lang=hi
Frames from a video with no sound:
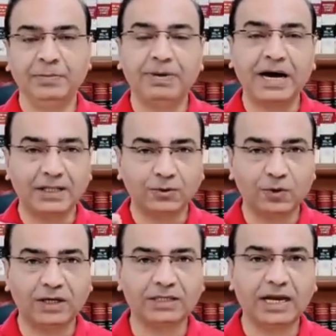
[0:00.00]
भारत को
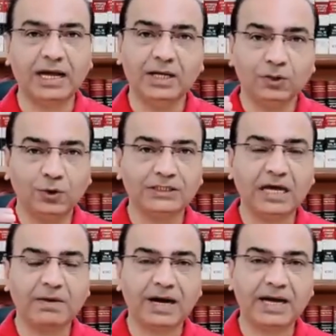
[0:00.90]
खतरा
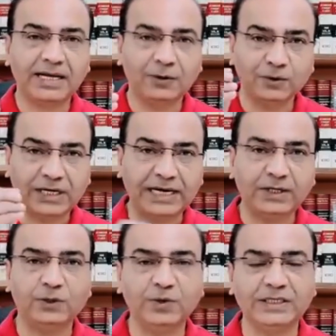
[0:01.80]
2012 के उस राइट
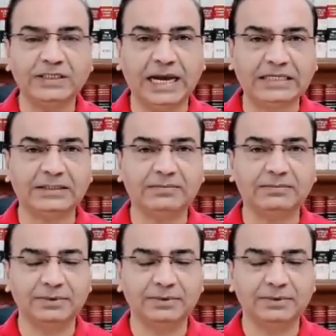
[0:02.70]
टू एजुकेशन एक्ट